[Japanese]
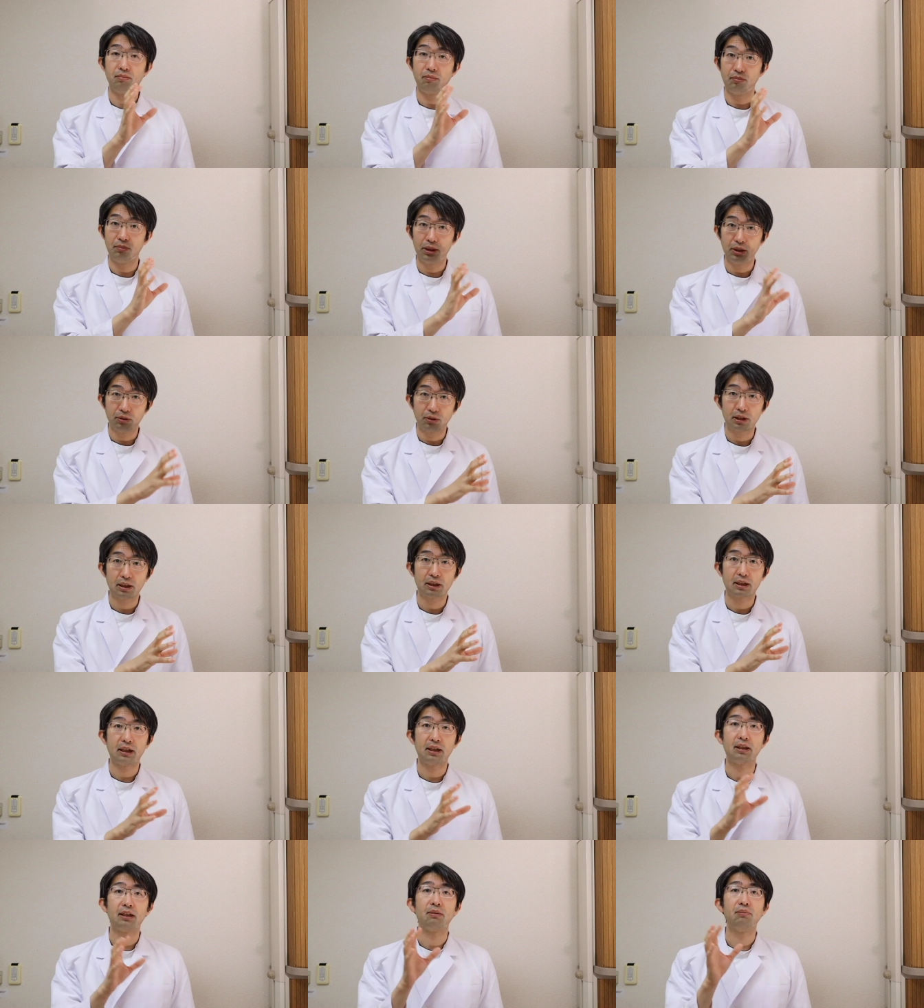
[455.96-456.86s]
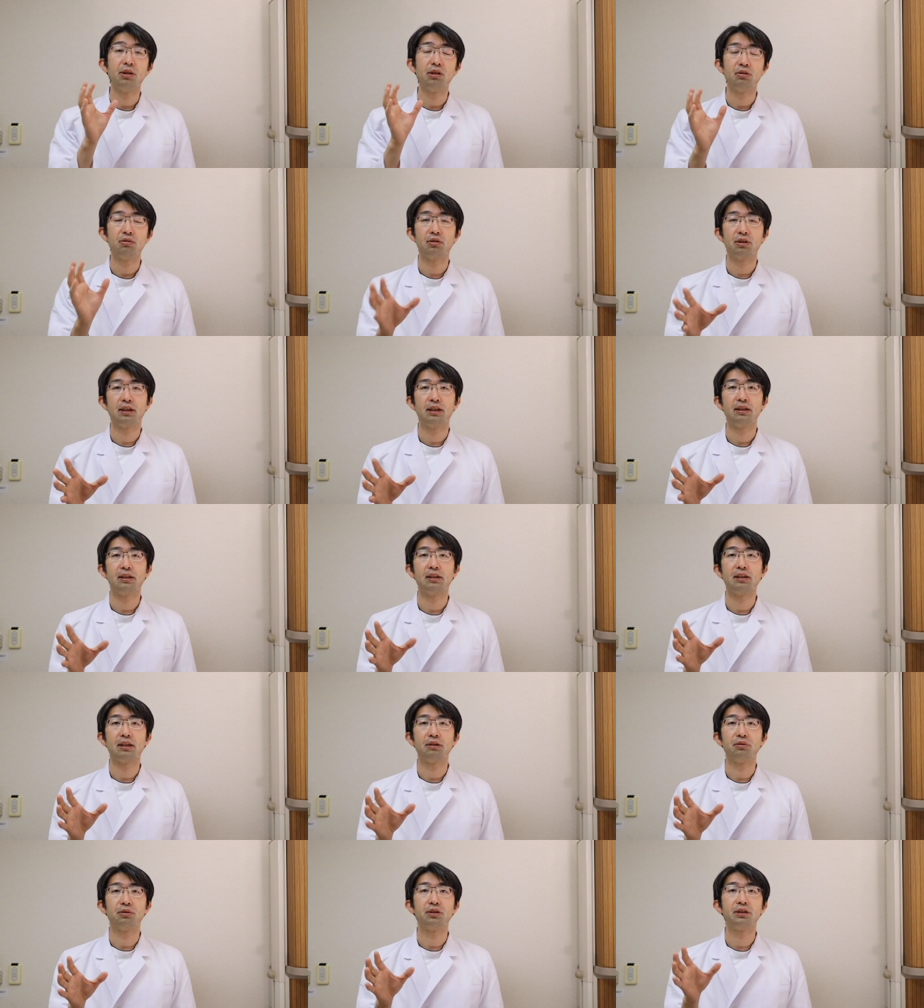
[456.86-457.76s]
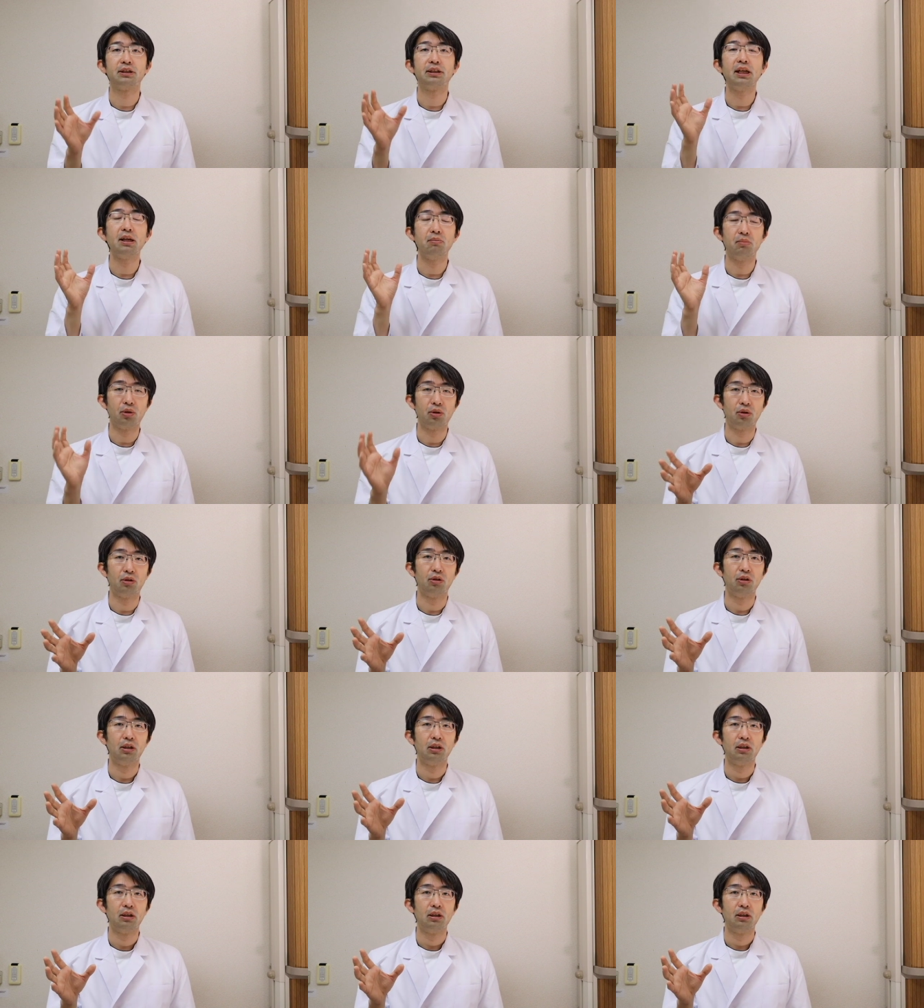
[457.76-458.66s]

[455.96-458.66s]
見逃された見過ごされてたとしても